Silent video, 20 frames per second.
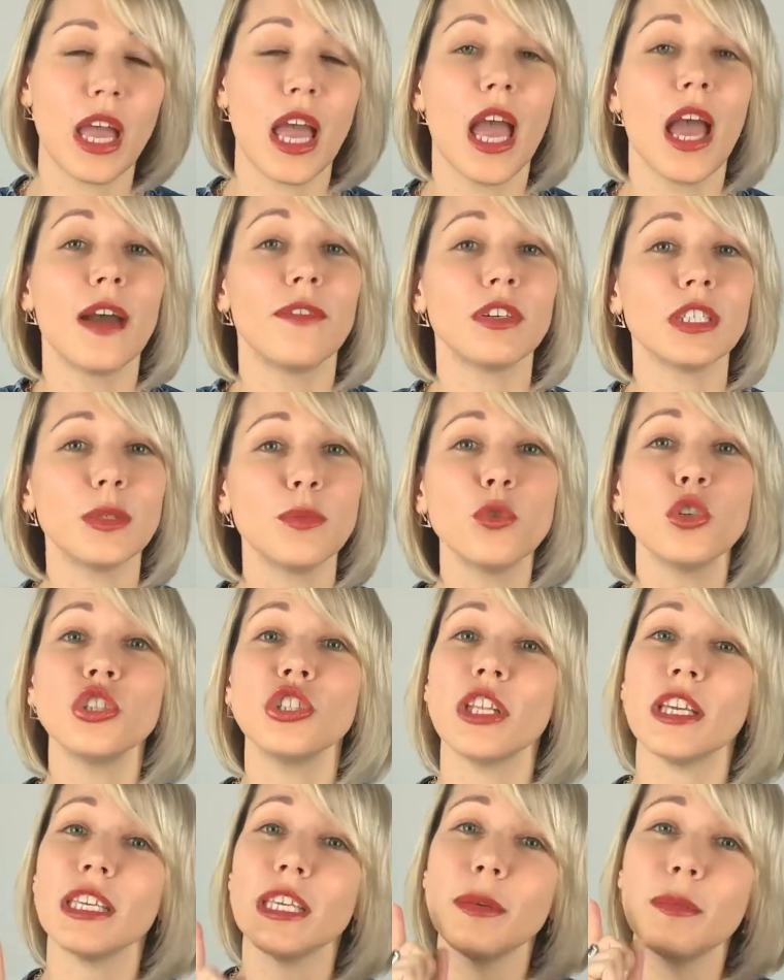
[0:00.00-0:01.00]
Возможно,
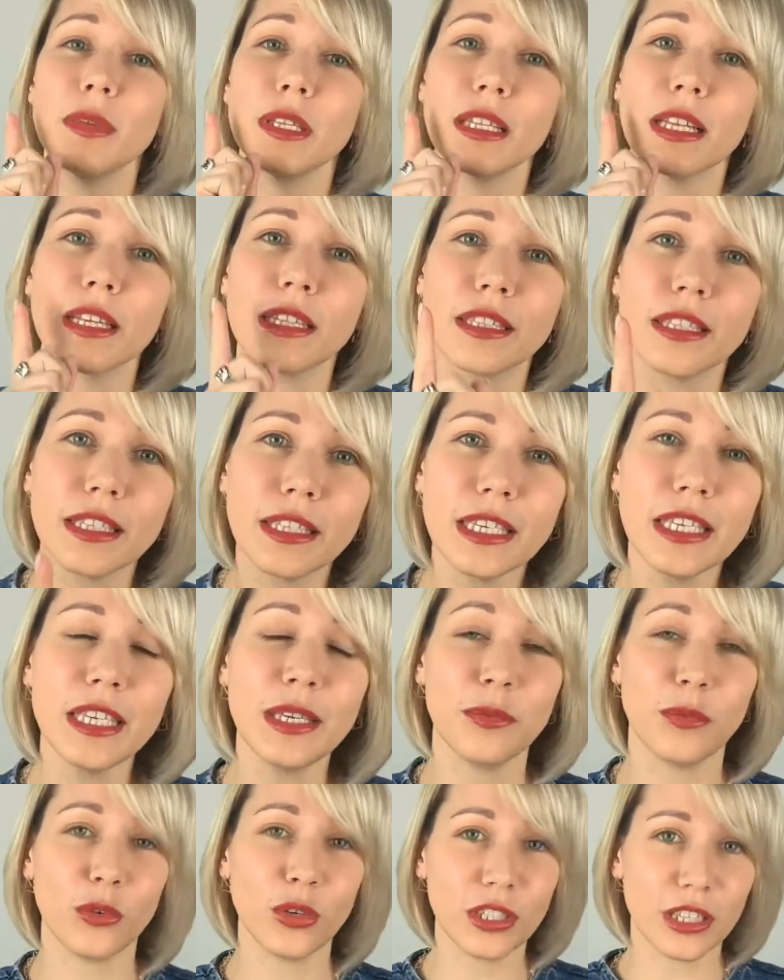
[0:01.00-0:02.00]
именно ты,
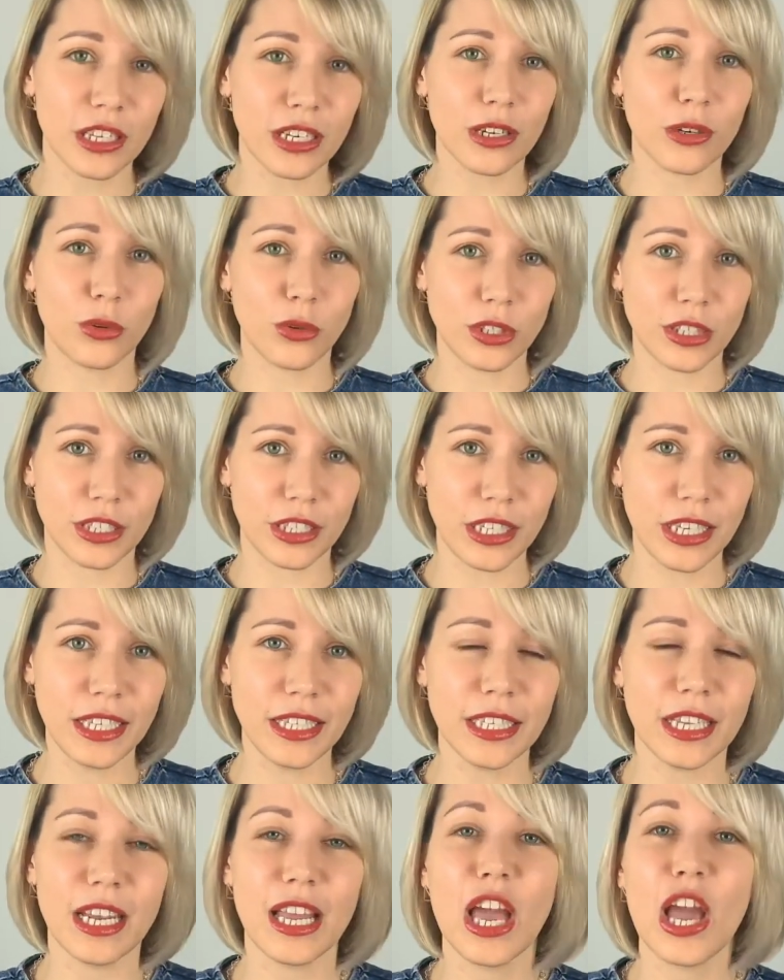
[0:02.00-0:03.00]
мой дорогой
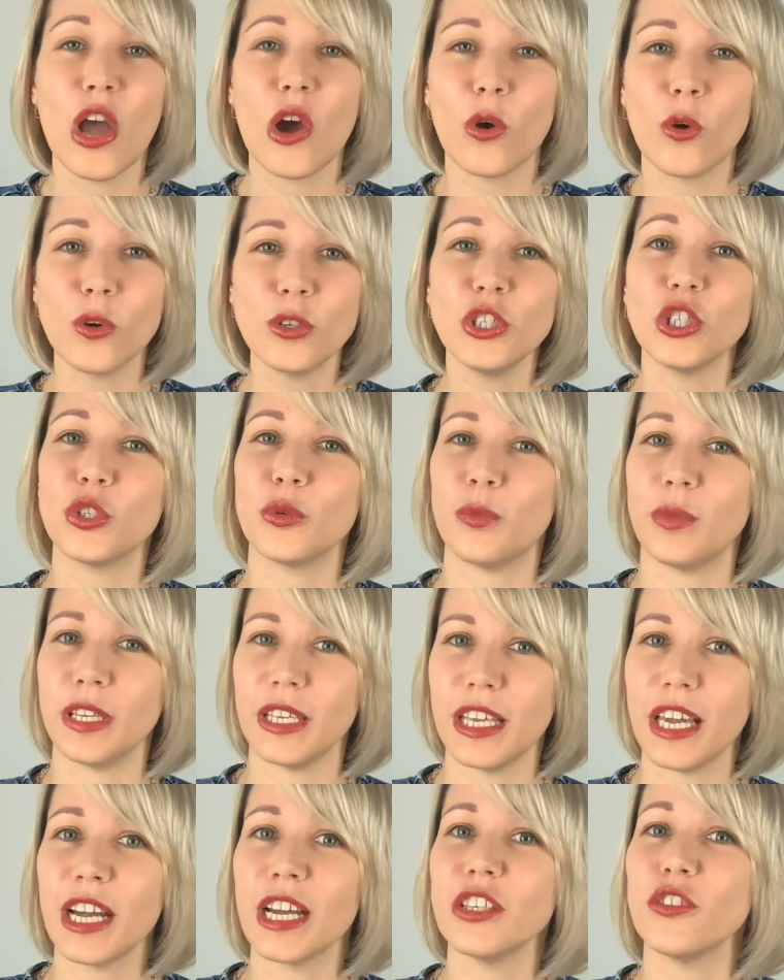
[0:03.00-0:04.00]
зритель, хочешь
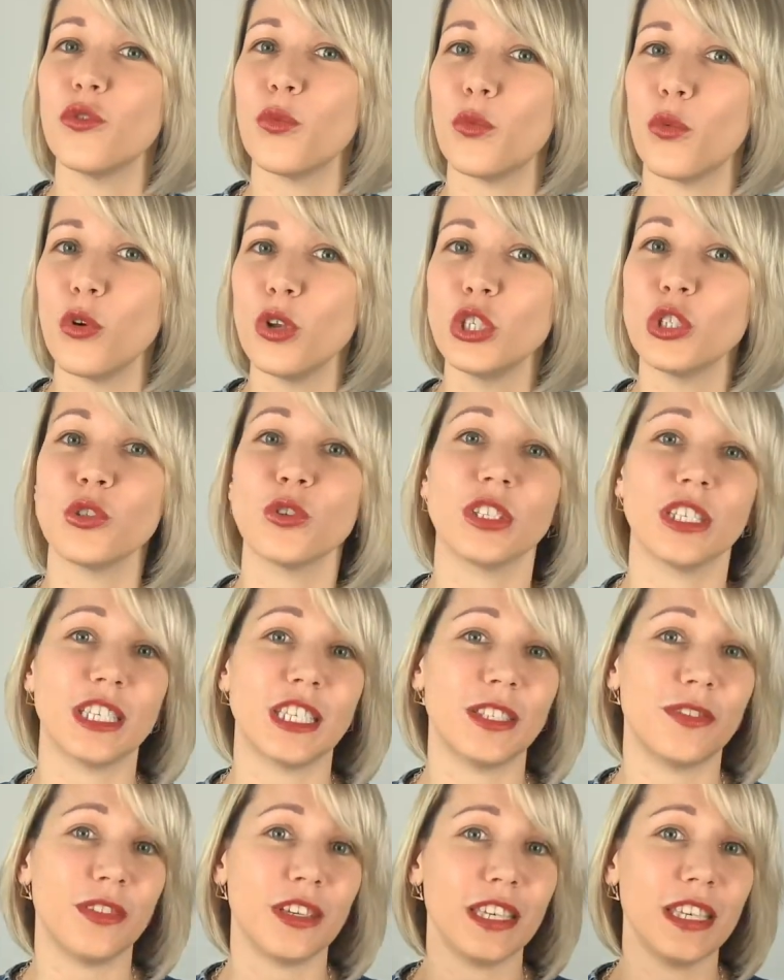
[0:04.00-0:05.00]
приехать в Польшу со
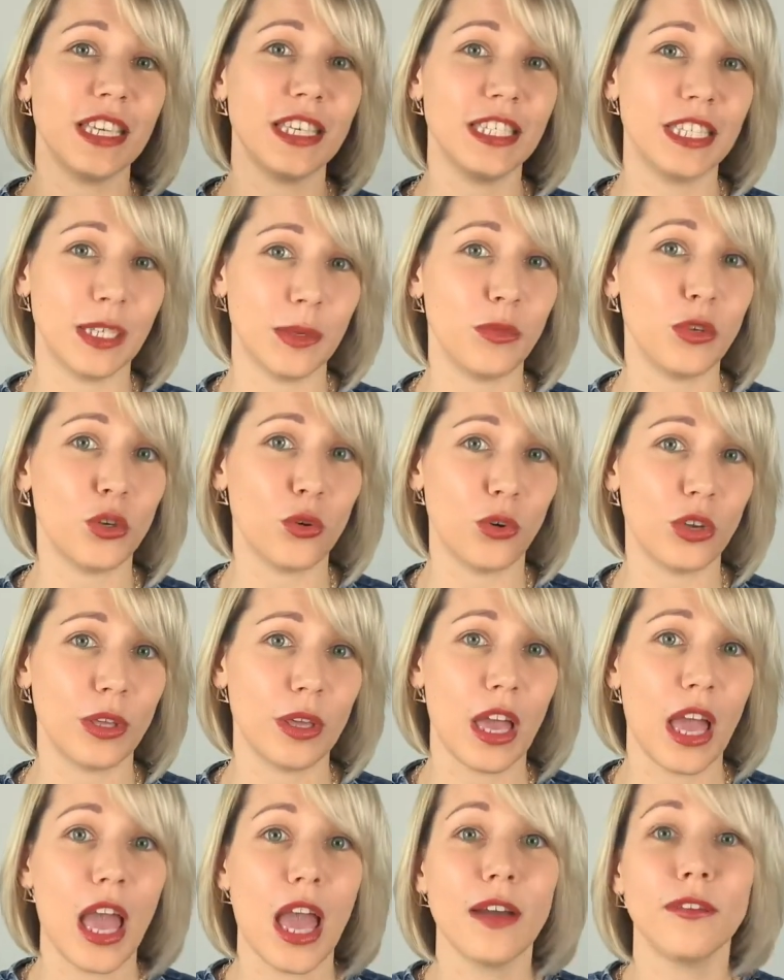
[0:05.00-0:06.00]
своей семьей.
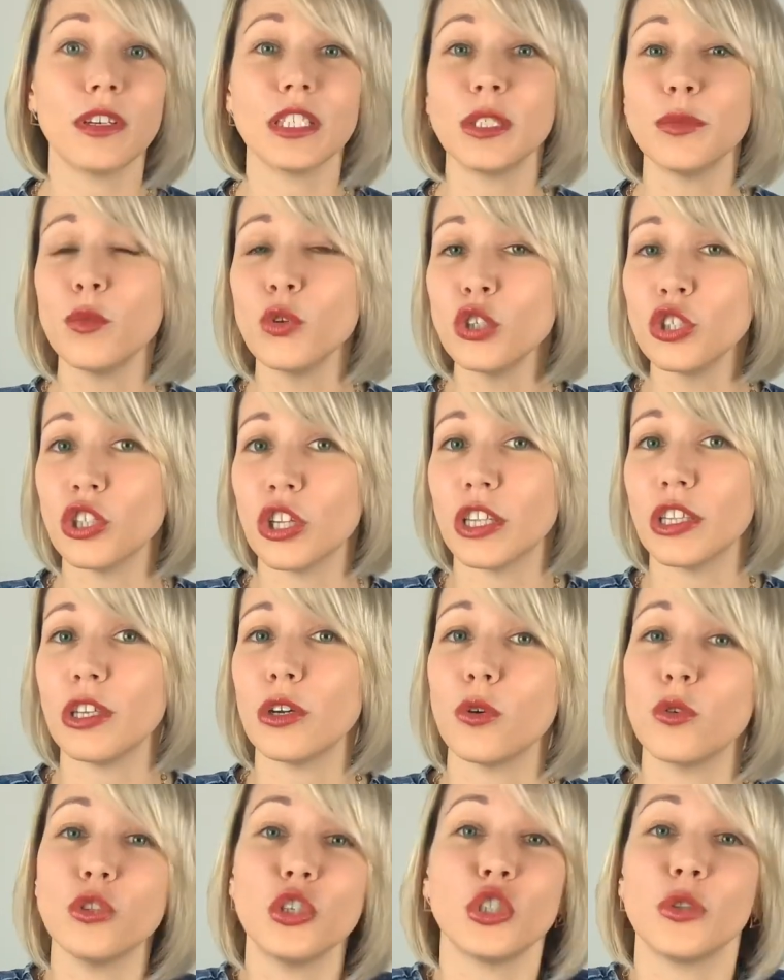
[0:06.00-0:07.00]
Возможно, ты
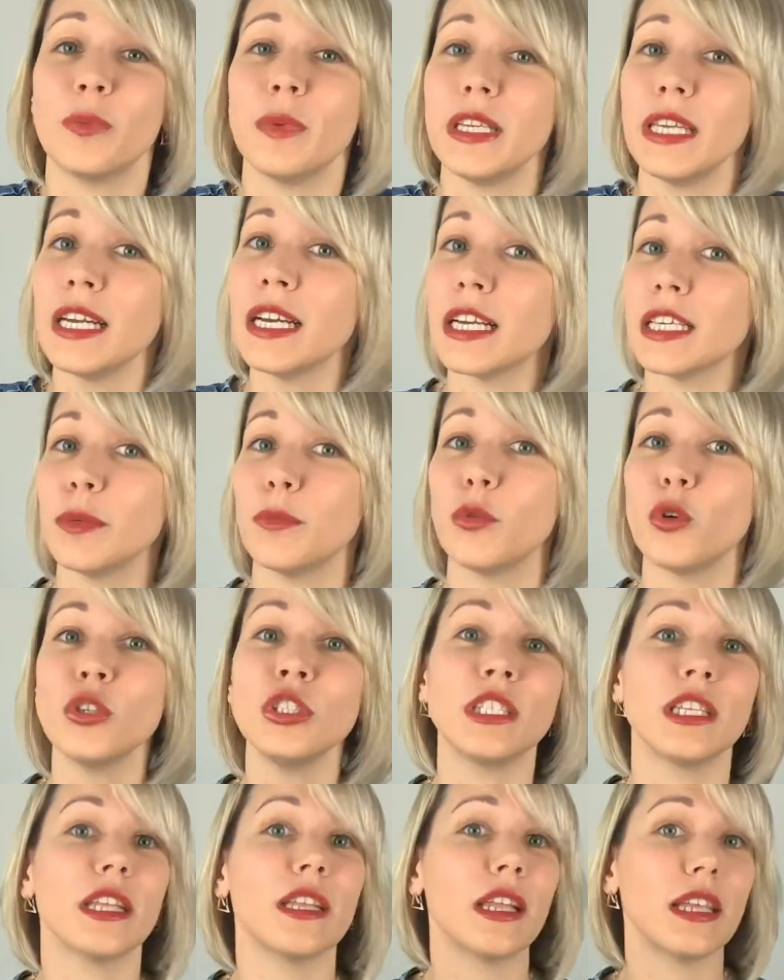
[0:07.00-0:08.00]
хочешь приехать
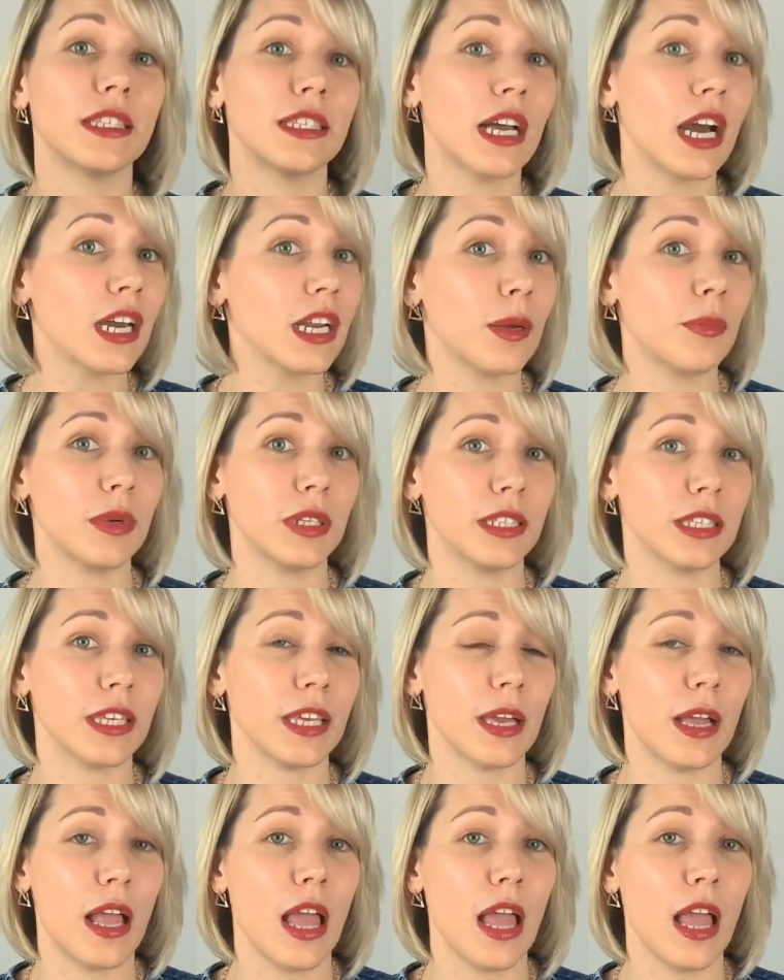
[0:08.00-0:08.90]
просто на заработке.